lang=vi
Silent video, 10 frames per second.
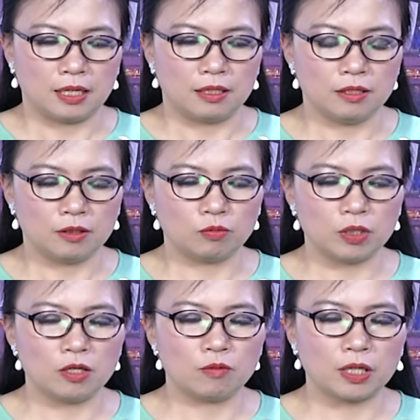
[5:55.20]
À, như
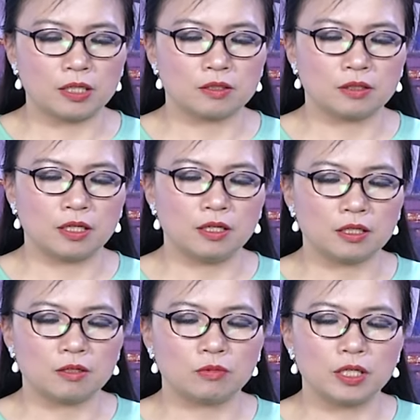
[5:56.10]
thông tin hôm nay cho thấy
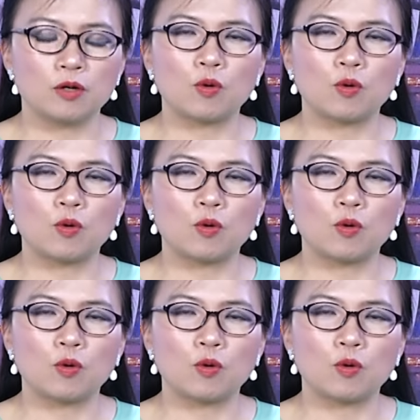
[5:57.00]
là công ty